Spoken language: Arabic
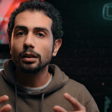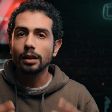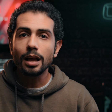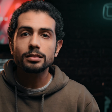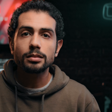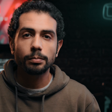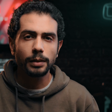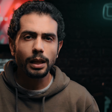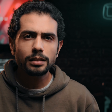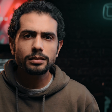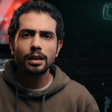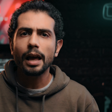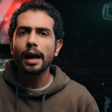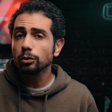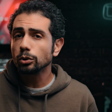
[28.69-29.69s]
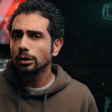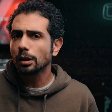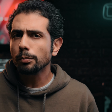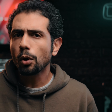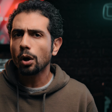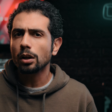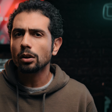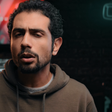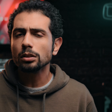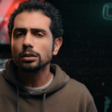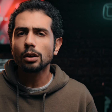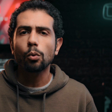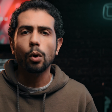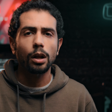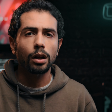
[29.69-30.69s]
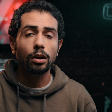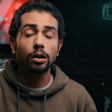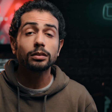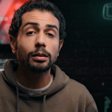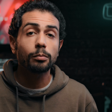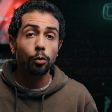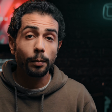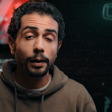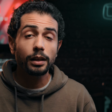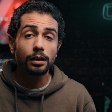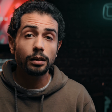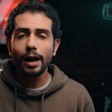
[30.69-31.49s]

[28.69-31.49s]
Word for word: لحظه بلحظه او تتبع حركاتك وحركات الموبايل